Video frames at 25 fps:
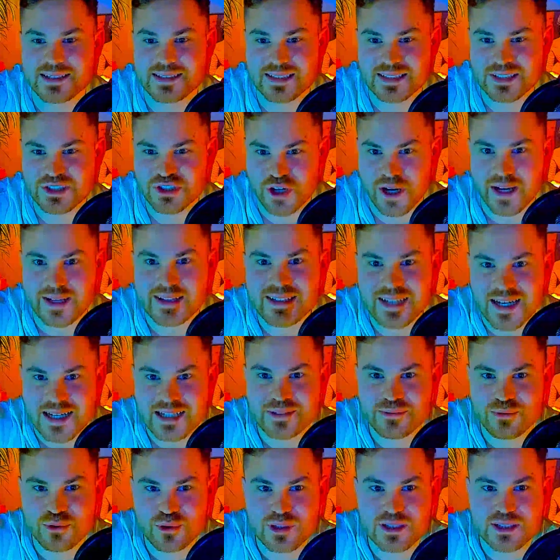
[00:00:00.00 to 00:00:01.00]
Es scheint
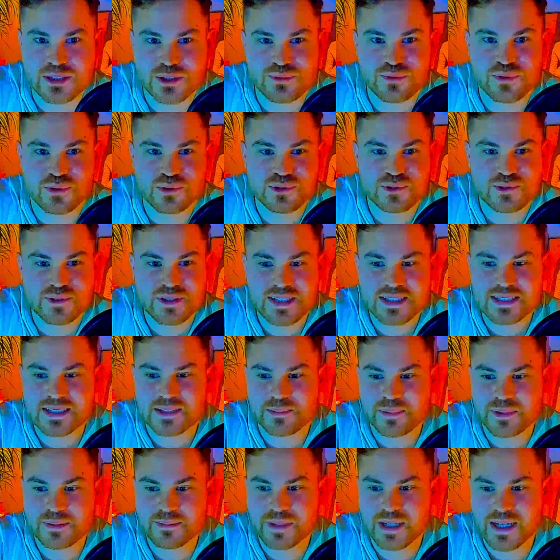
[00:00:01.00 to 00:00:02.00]
gerade wirklich zu funktionieren. Ich
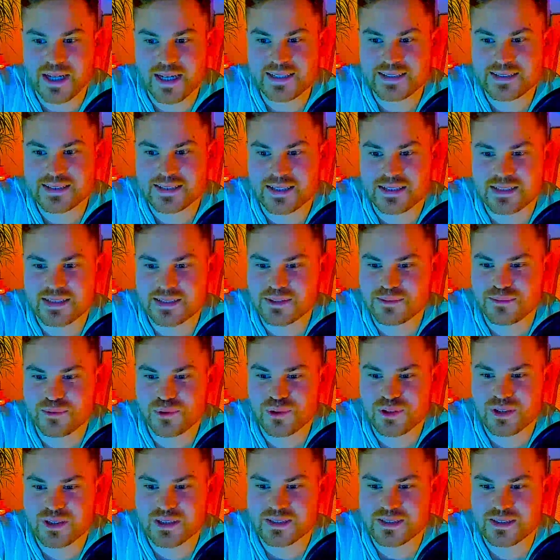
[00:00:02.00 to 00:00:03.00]
bin begeistert, also
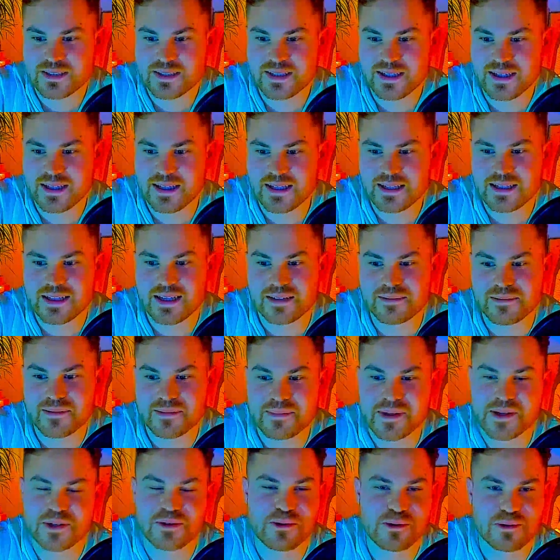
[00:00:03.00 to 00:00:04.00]
wirklich. Aber
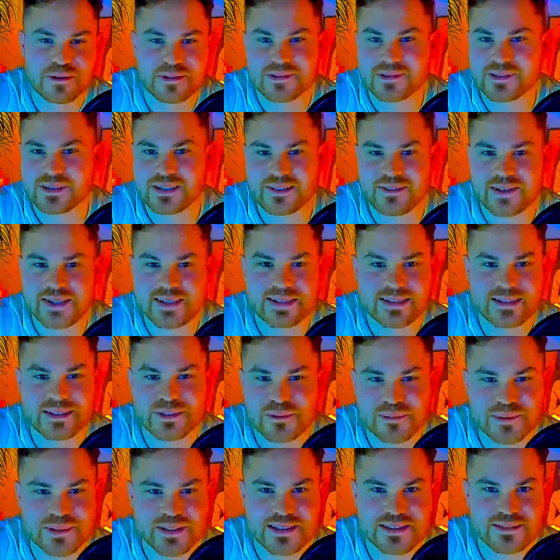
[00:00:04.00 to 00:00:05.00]
mal gucken. Ich weiß nicht,
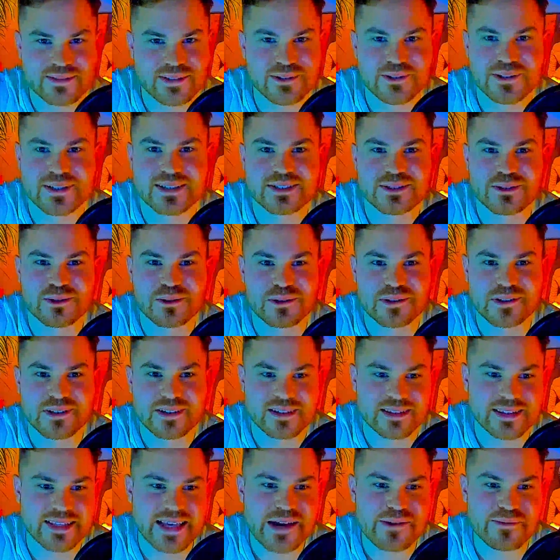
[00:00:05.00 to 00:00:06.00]
ob ich das Video jetzt noch
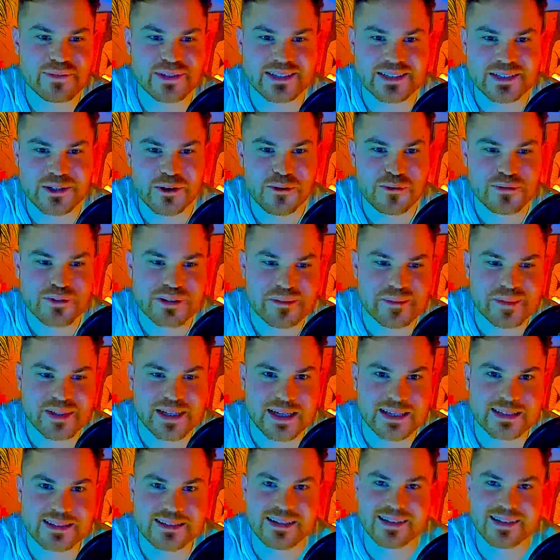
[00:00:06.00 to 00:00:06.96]
nervlich aufnehmen kann.